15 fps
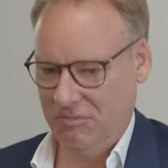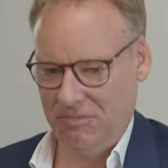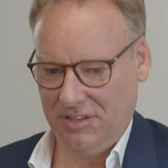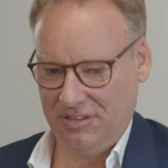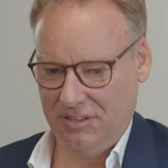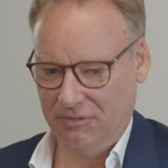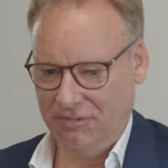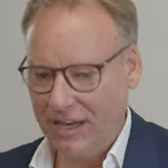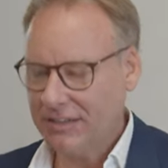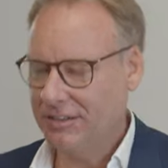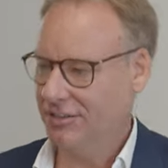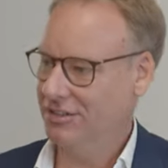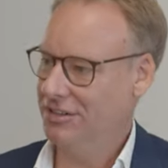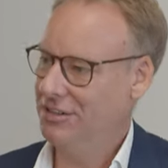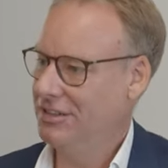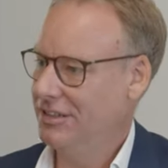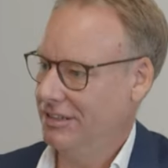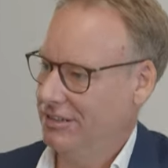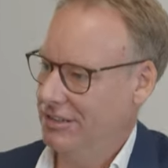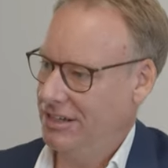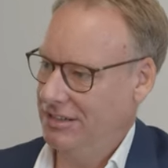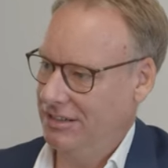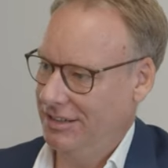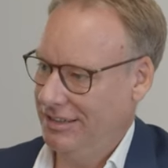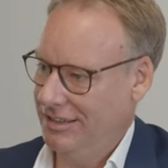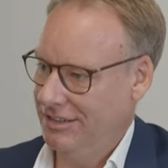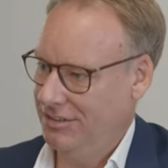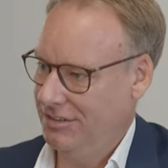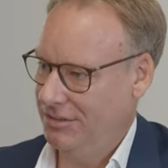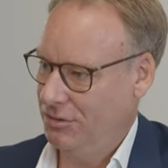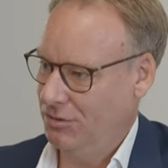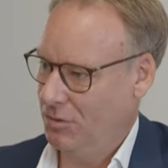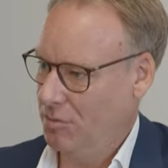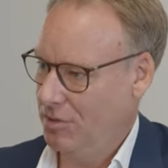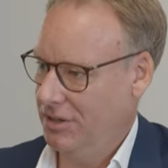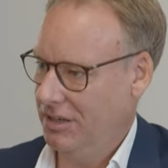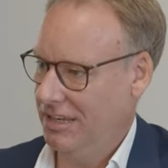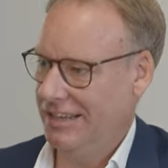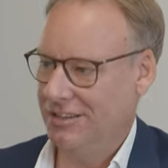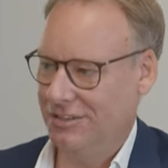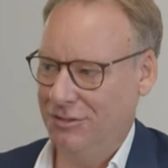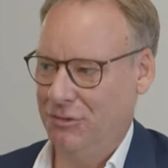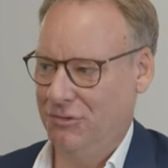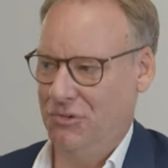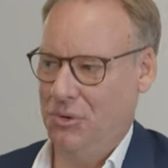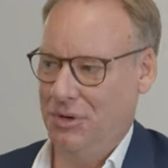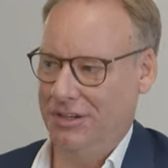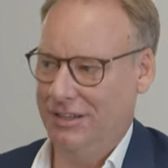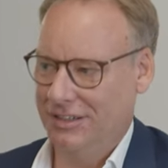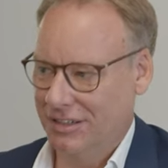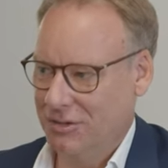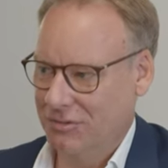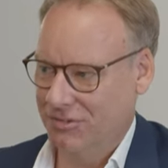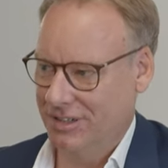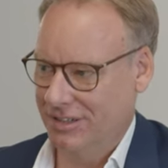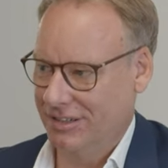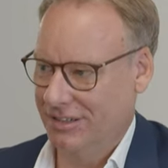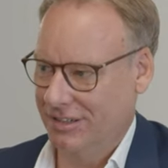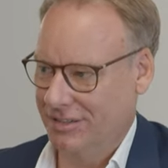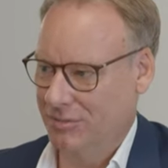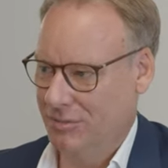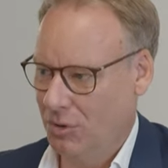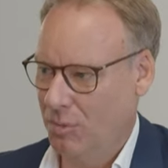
was die fachlichen Inhalte angeht, nochmal relativ vorne angefangen, ja.